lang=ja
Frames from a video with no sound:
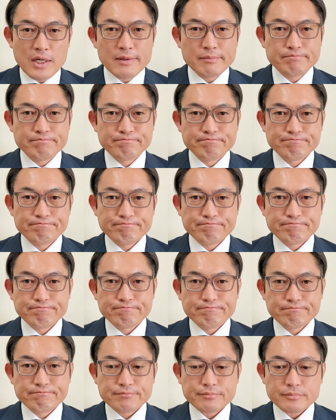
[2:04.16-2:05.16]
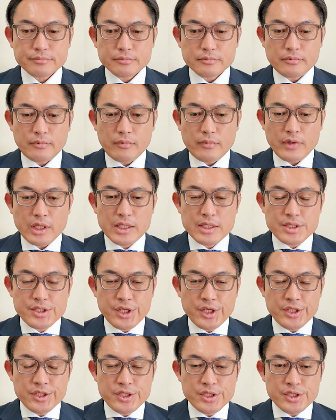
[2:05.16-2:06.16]
は
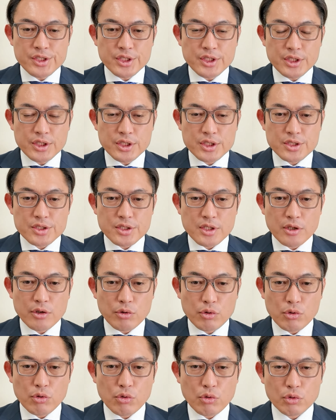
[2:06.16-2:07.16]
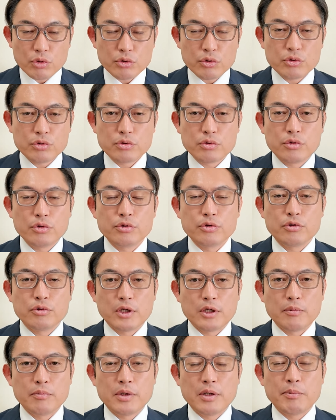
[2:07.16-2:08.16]
政治資金規正法というの
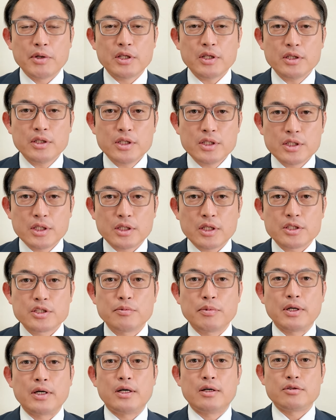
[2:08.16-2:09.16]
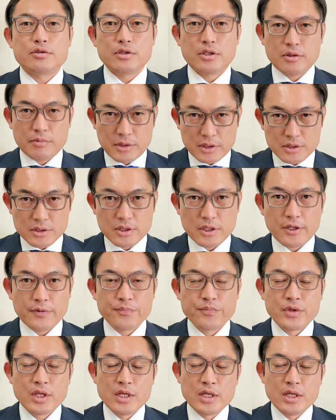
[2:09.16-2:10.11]
は、まあ、学んできた立場からすればですね